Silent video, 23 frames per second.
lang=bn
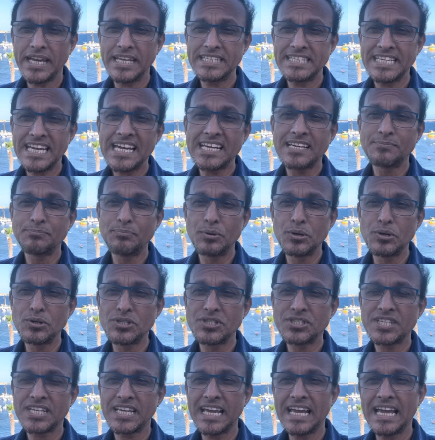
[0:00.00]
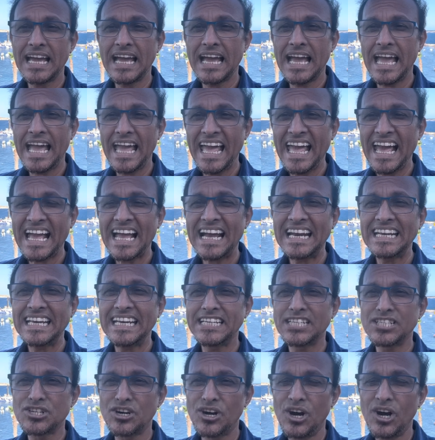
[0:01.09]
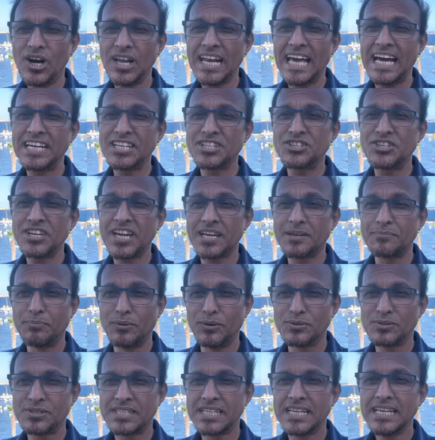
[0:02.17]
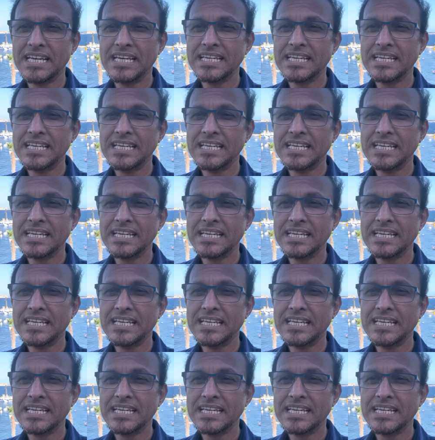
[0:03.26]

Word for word: চেকপোস্ট এখানে টহল আর চেকপোস্ট